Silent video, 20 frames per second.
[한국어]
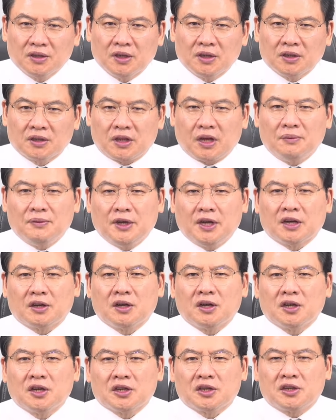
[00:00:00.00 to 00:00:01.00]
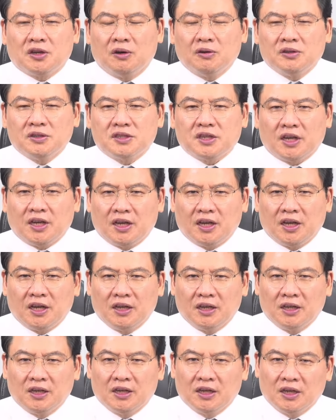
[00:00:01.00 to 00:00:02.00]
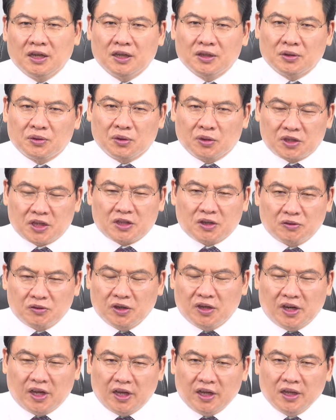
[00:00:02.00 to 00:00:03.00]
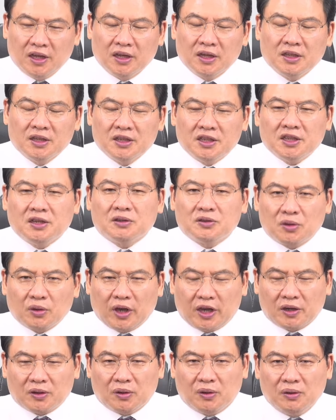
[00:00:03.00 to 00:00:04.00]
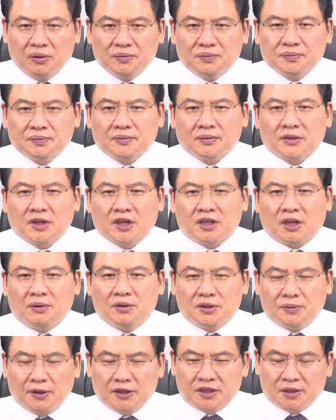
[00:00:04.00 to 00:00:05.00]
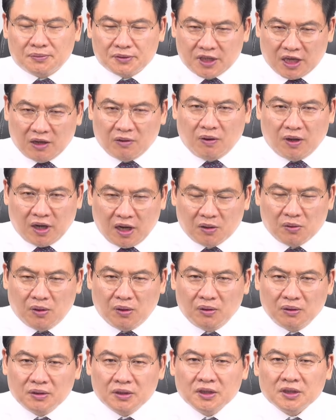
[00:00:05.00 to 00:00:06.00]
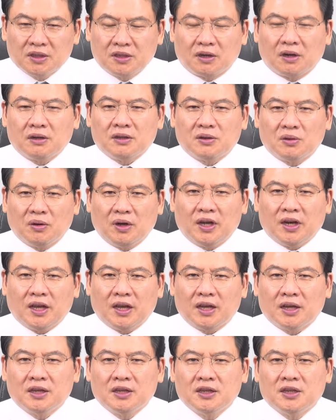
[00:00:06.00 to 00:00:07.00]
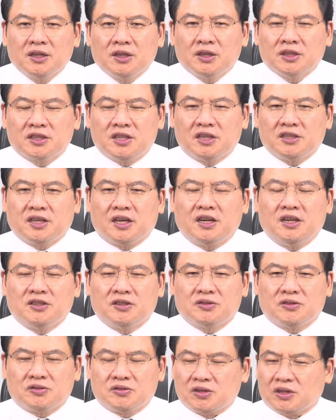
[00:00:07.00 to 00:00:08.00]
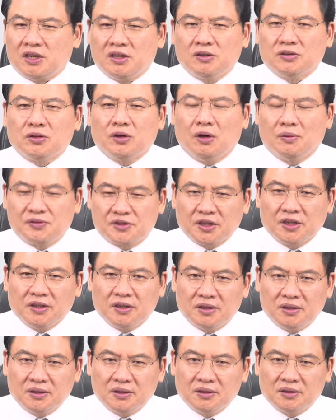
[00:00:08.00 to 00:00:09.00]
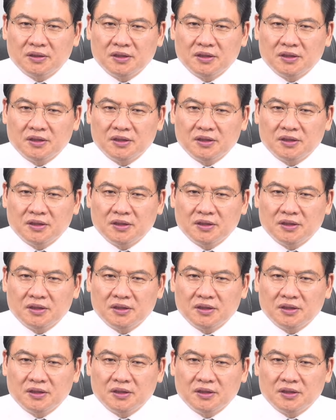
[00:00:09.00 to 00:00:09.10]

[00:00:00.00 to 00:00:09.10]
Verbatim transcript: 그 다음에 경제 노사정위원회 이것도 했고 그 다음에 이번 지금 장관하고 그러는 동안에 재산을 축적한 것도 없어요.